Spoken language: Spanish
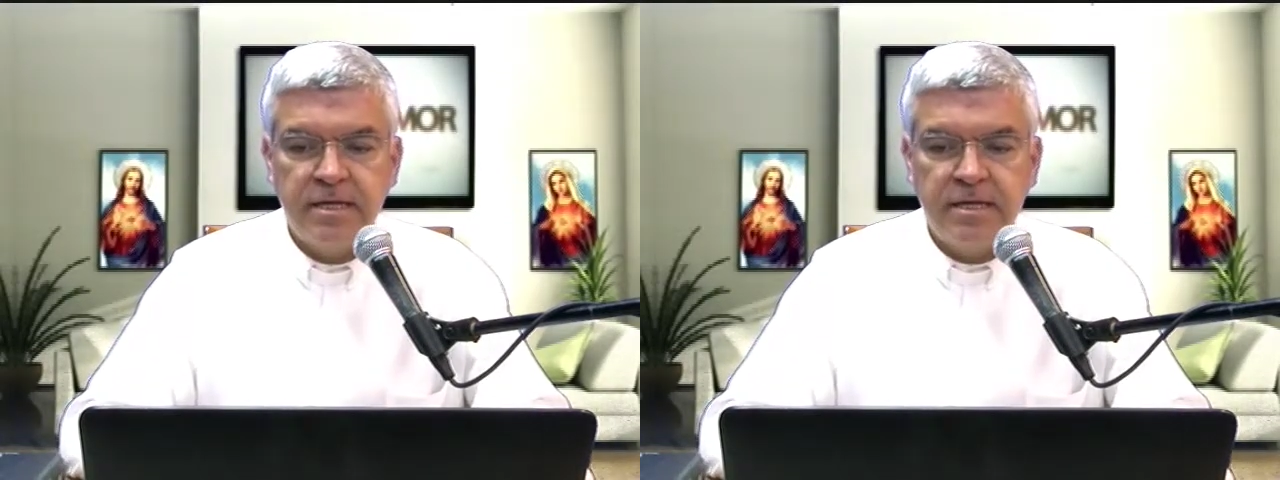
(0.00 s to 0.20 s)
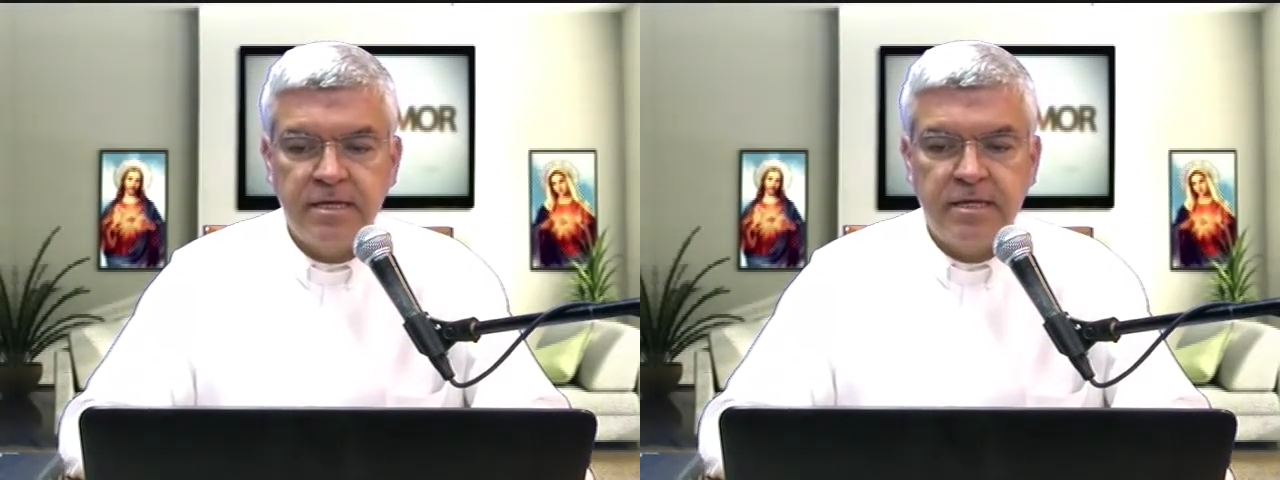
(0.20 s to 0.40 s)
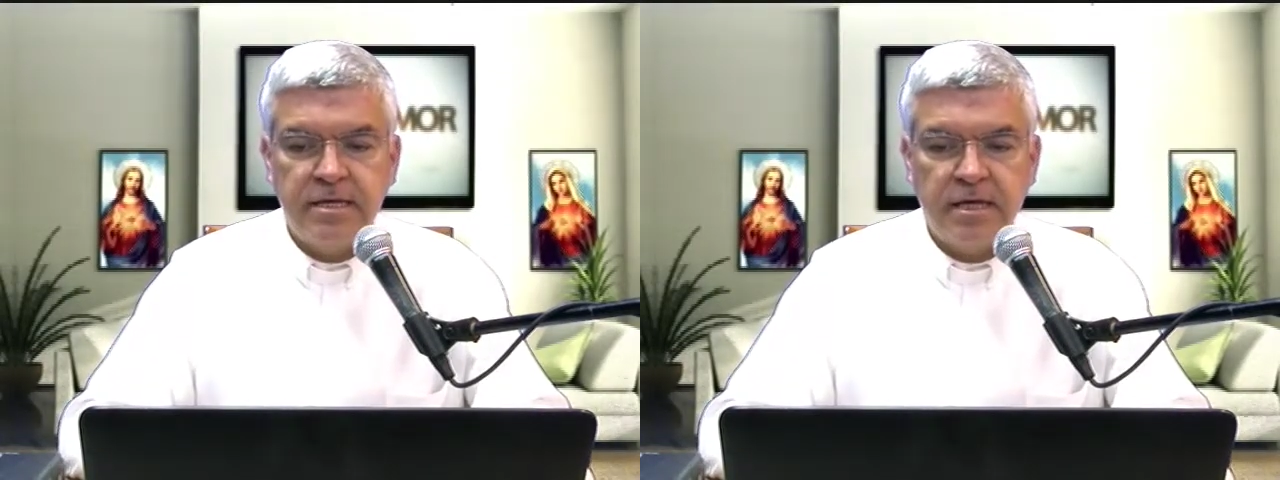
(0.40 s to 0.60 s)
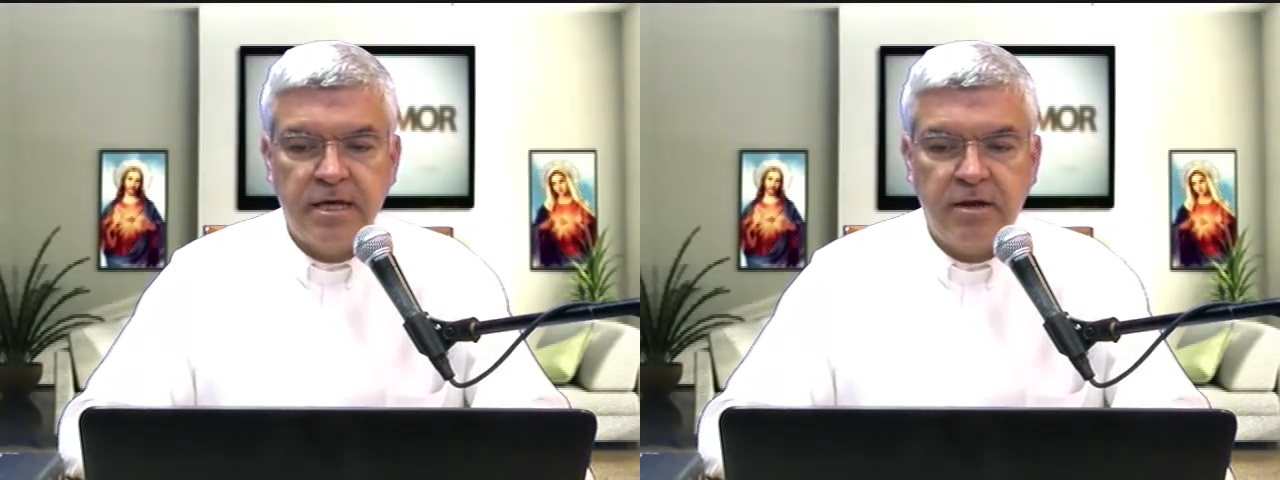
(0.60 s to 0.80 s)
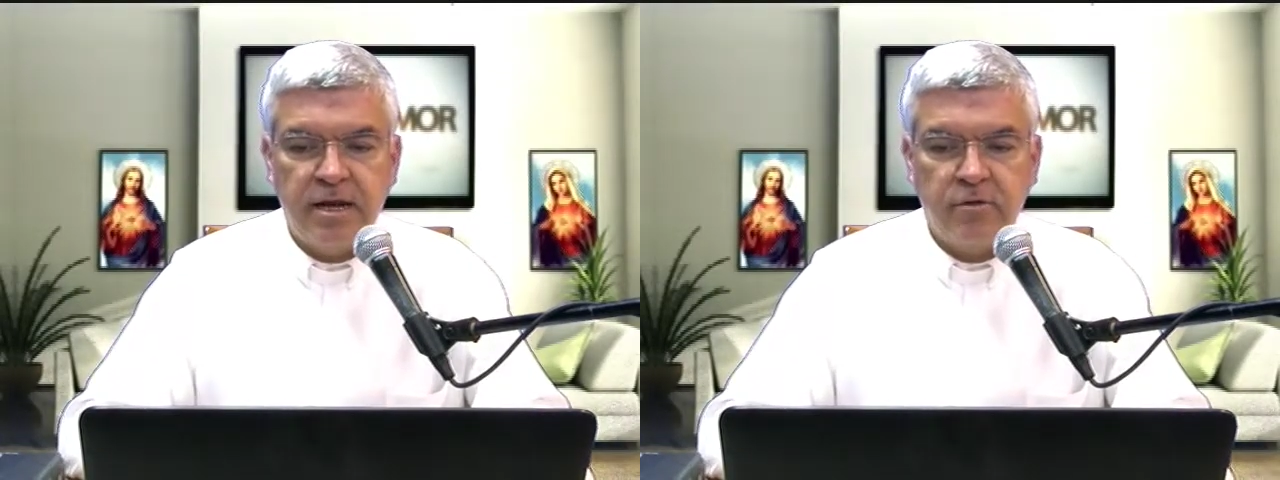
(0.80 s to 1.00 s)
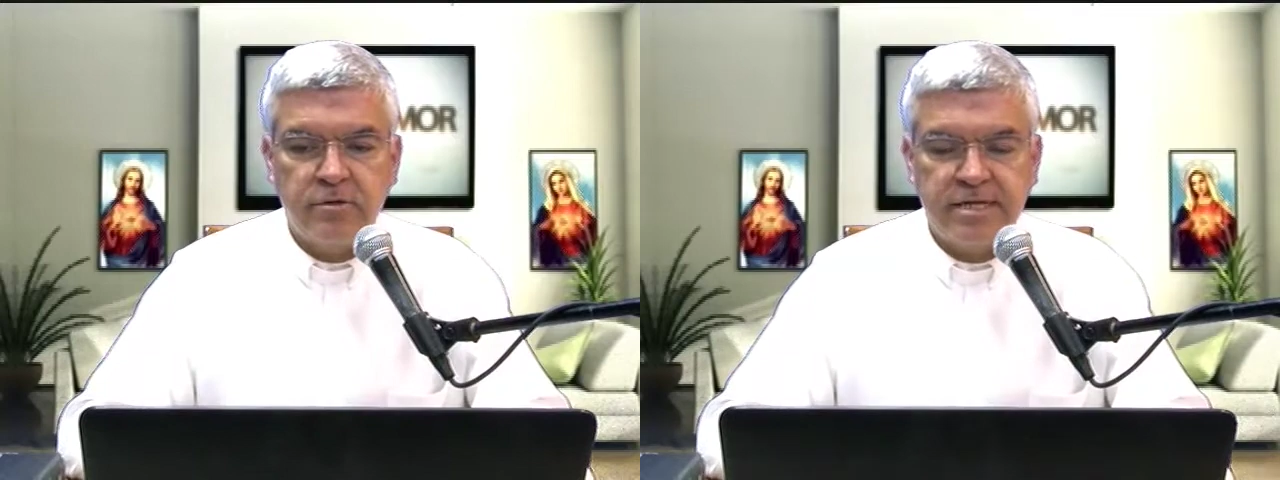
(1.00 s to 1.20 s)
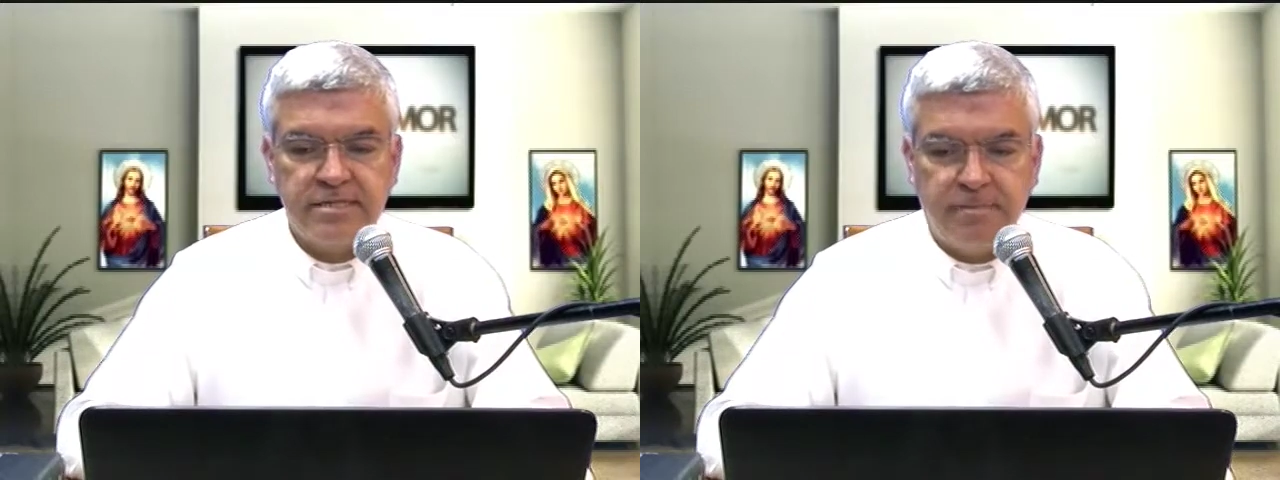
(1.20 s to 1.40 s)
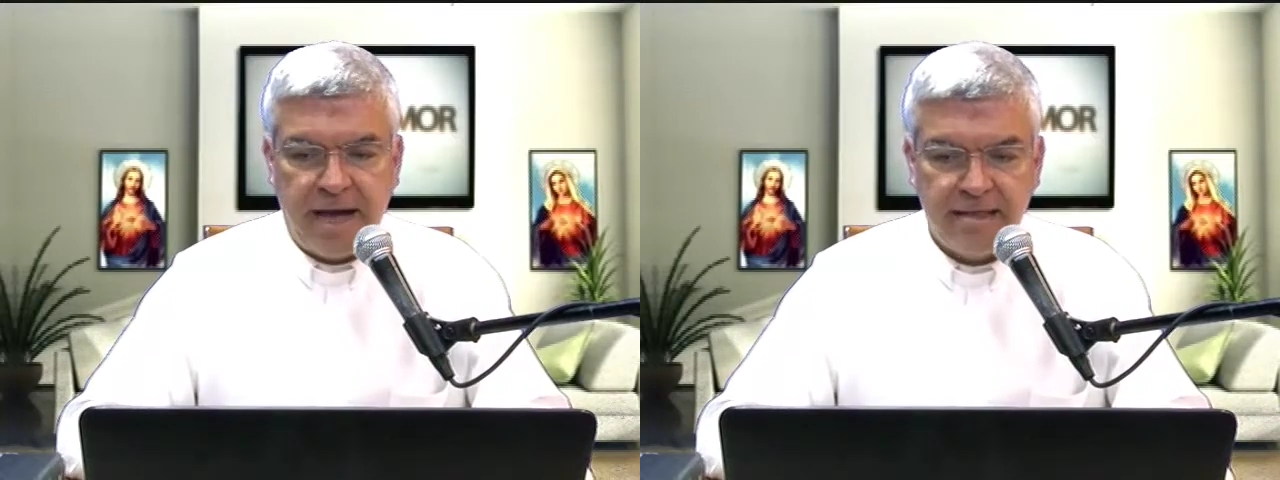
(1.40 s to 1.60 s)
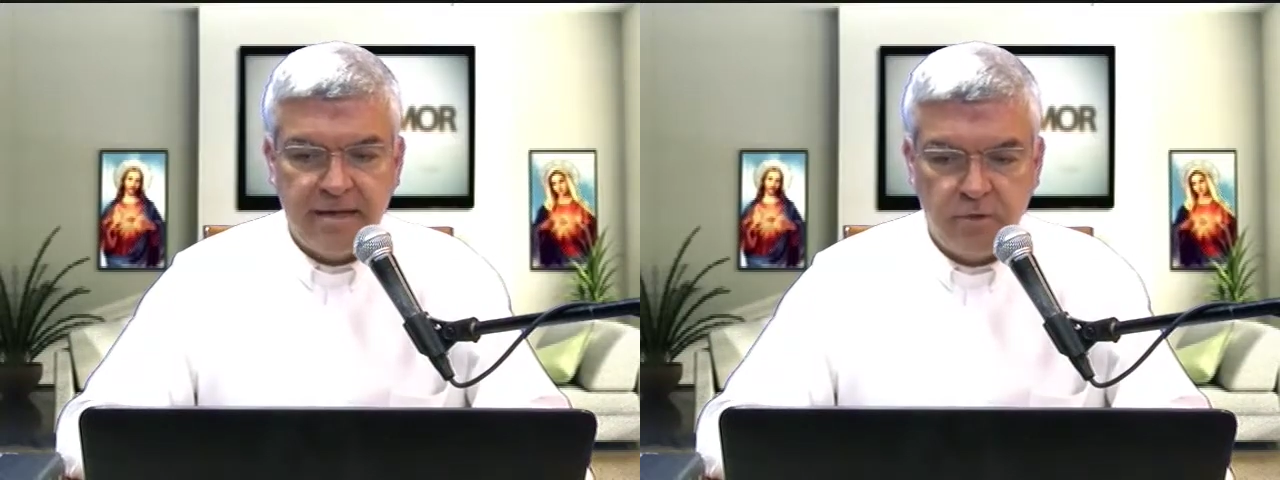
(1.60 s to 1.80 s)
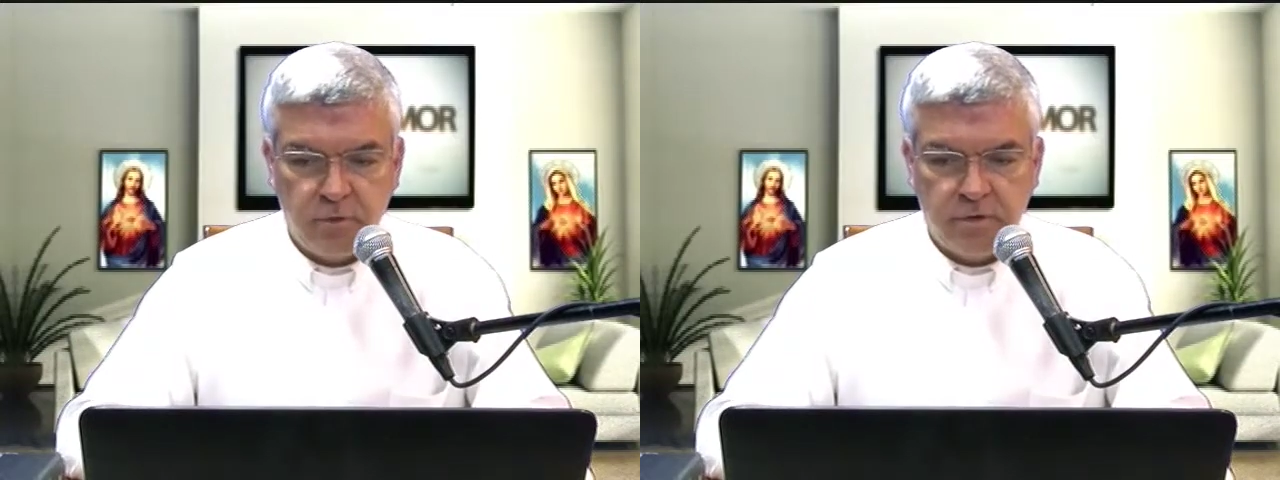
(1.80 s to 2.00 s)
Y la otra es
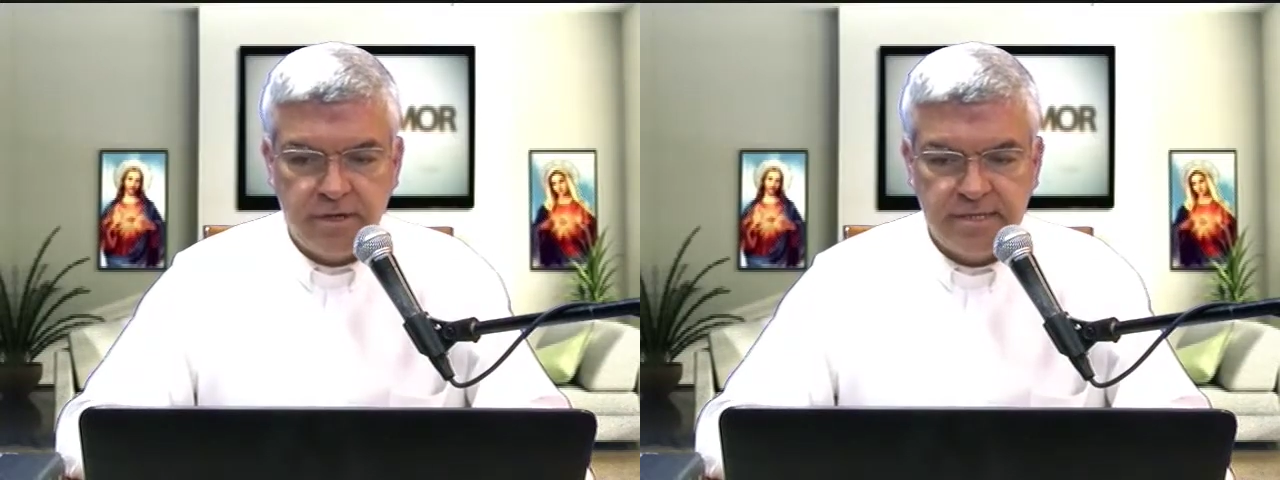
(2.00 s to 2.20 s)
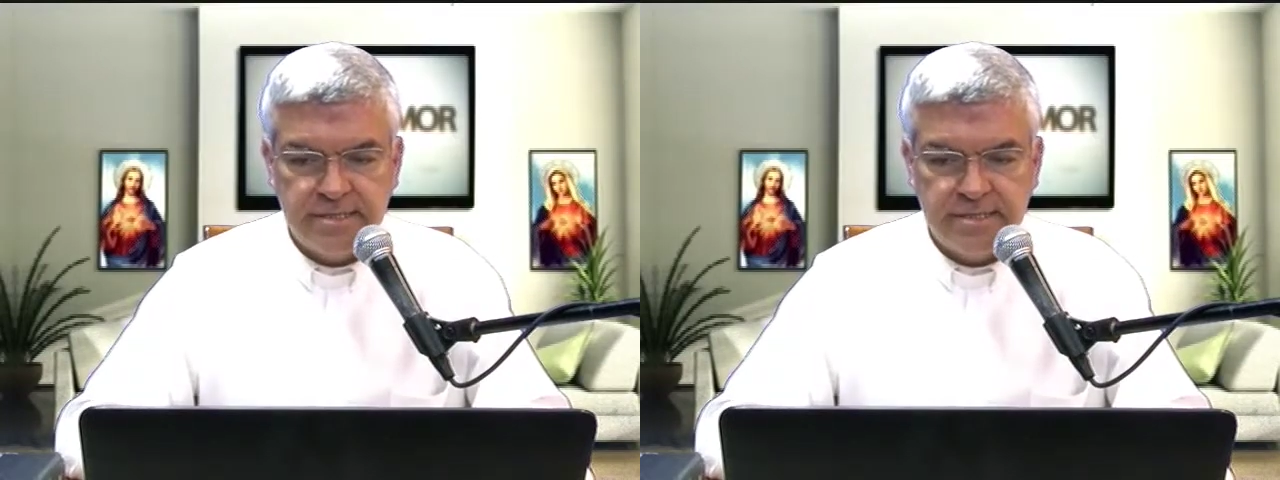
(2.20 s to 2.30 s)
padre Jorge